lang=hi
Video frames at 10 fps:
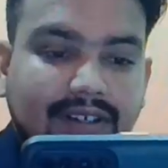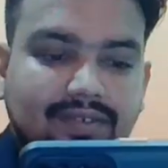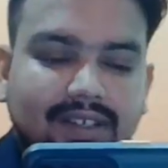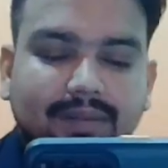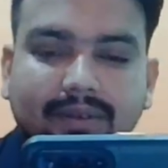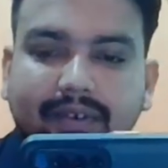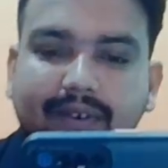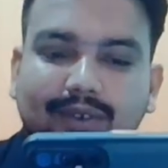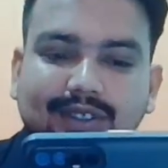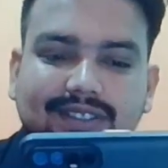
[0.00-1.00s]
फटाफट वीडियो
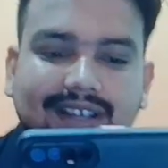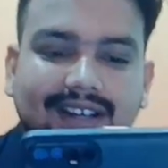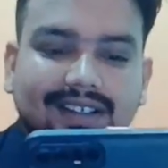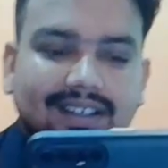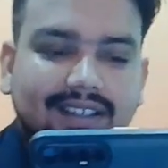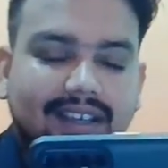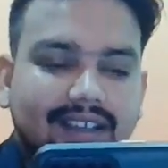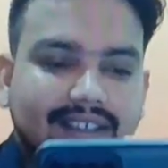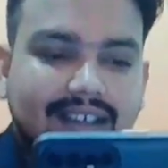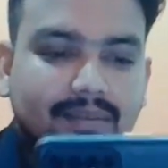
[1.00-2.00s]
को स्टार्ट करते हैं ये
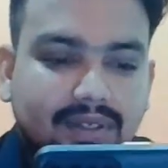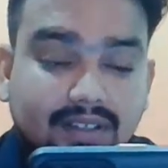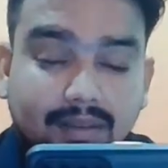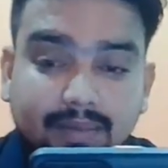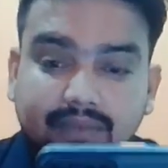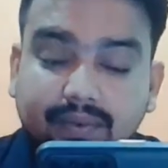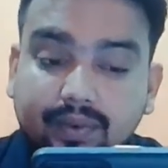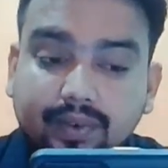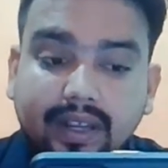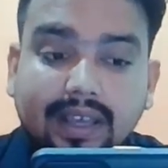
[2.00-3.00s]
आपके सामने फ़ोन
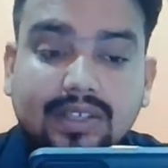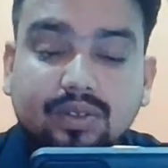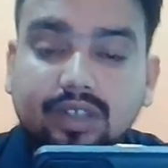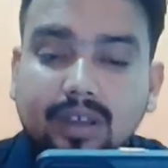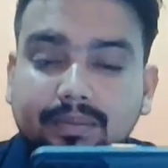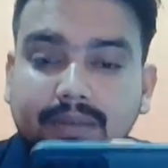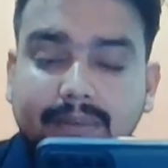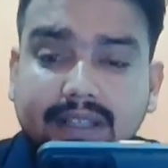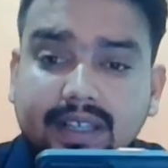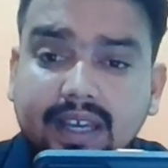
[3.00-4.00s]
है जो कि हमने
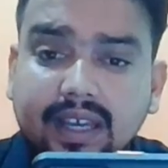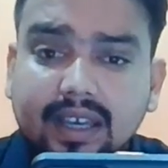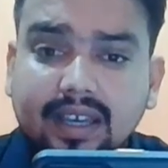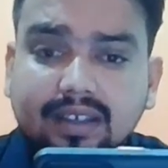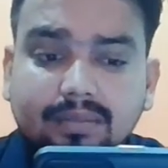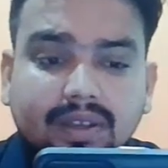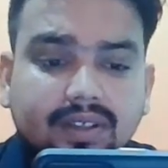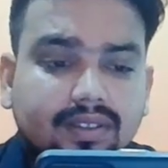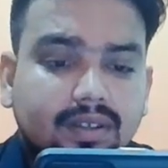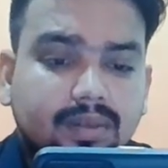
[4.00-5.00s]
बताया है कि मैं
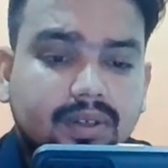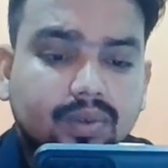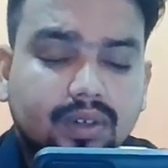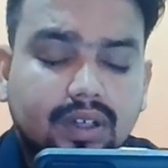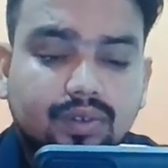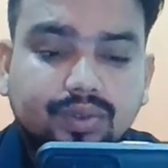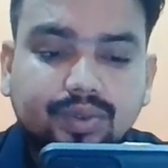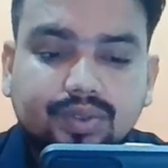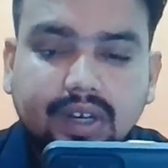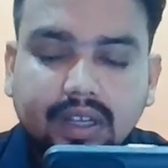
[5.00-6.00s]
किसी भी डोंगल को
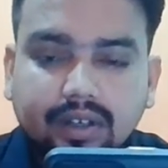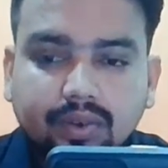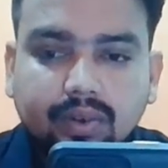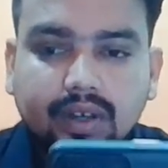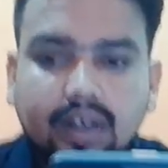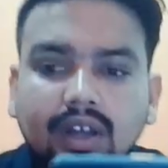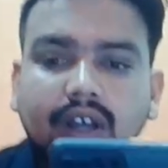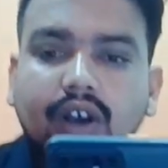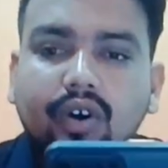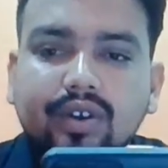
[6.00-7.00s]
यूज़ नहीं करूँगा
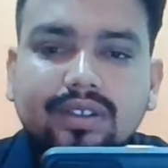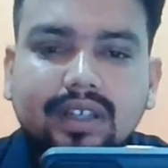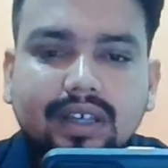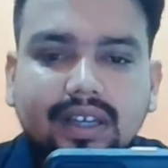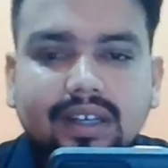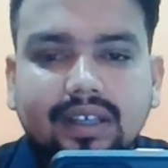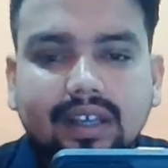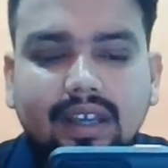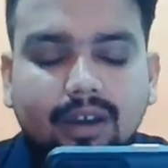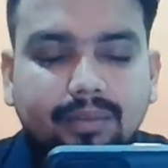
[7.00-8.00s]
और इसकी करनी है
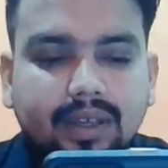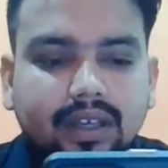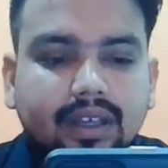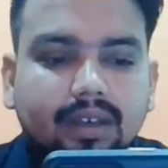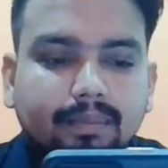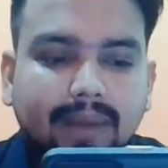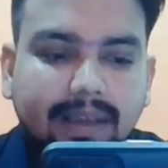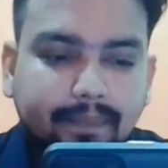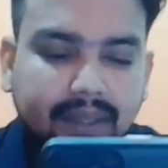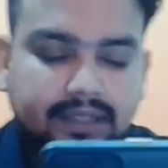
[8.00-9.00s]
हमें
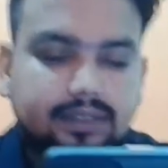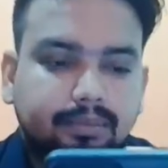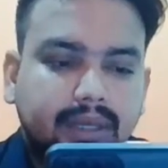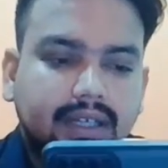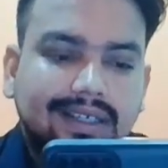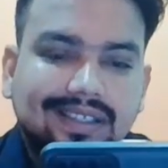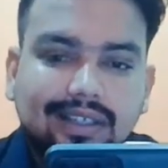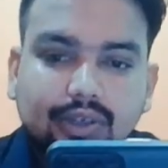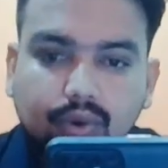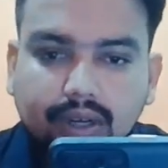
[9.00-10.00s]
बाईपास बिना किसी
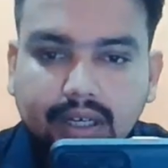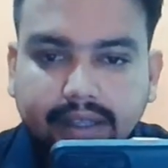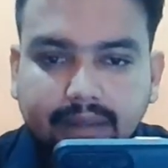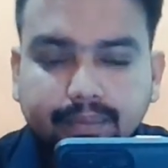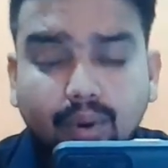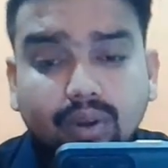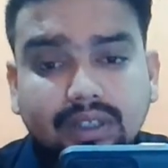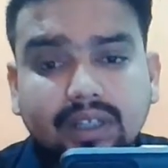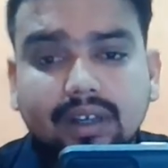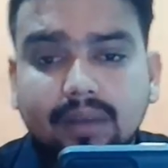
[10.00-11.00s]
डोंगल के बहुत ही
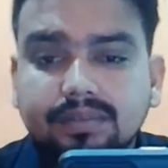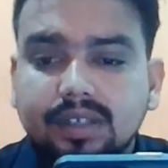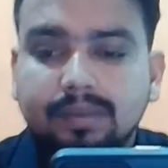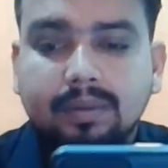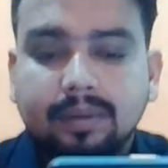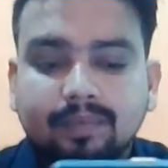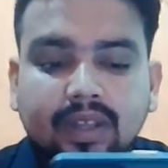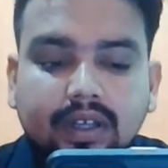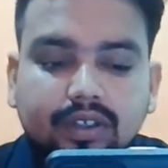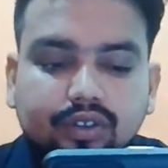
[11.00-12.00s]
कम समय में
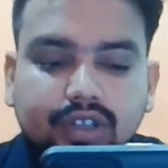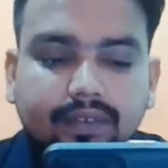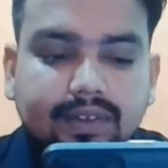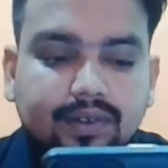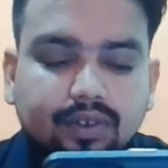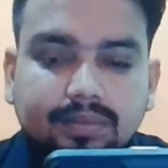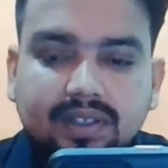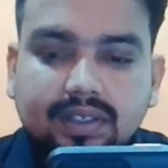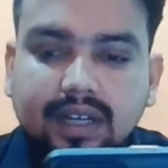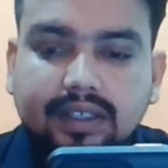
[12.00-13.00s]
तो चलिए वीडियो को हम
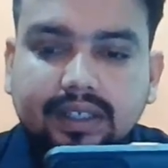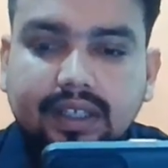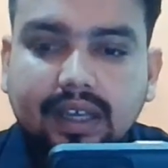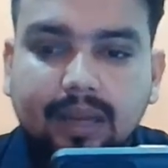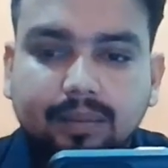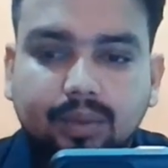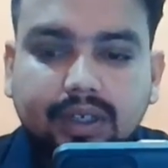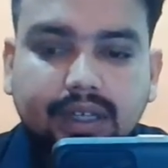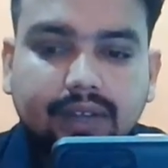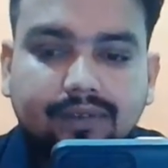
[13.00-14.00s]
स्टार्ट करते हैं आपको करना
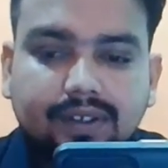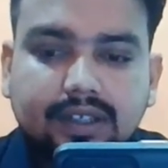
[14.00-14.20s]
है फिर से